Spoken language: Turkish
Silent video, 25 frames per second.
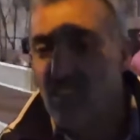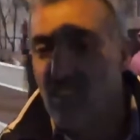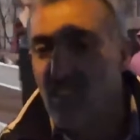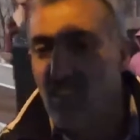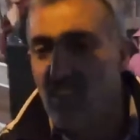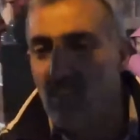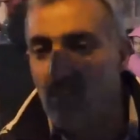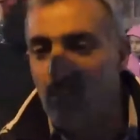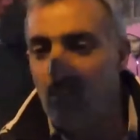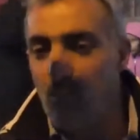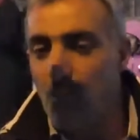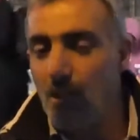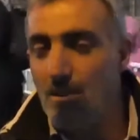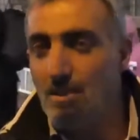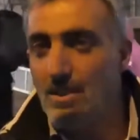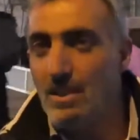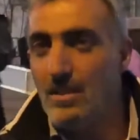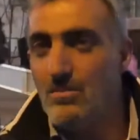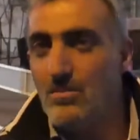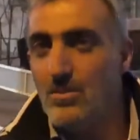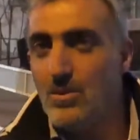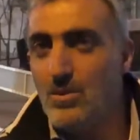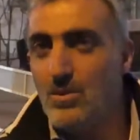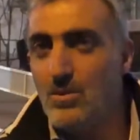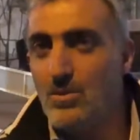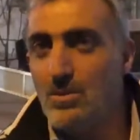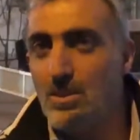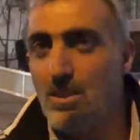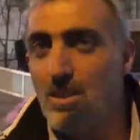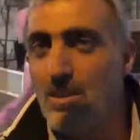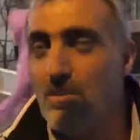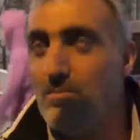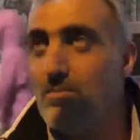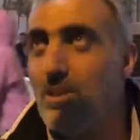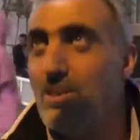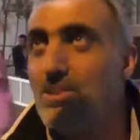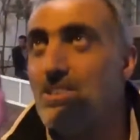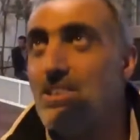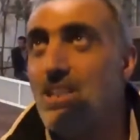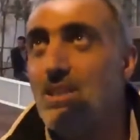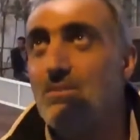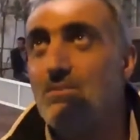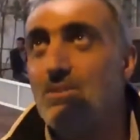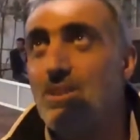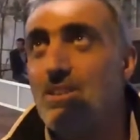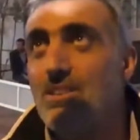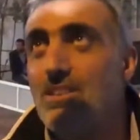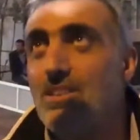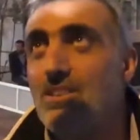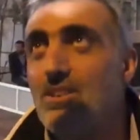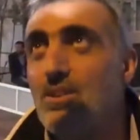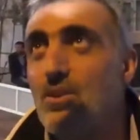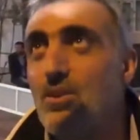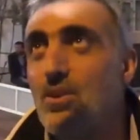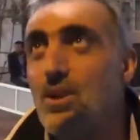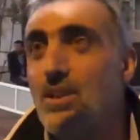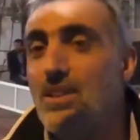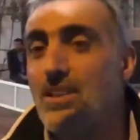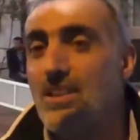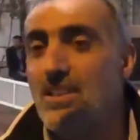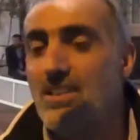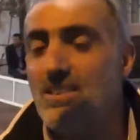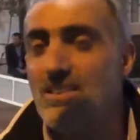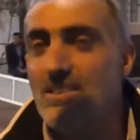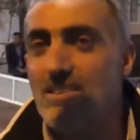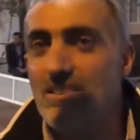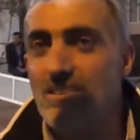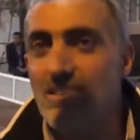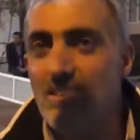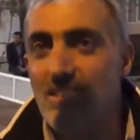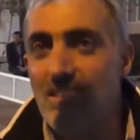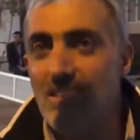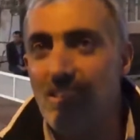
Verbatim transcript: Yani bu anlamlı günde başkanımıza teşekkür ederiz.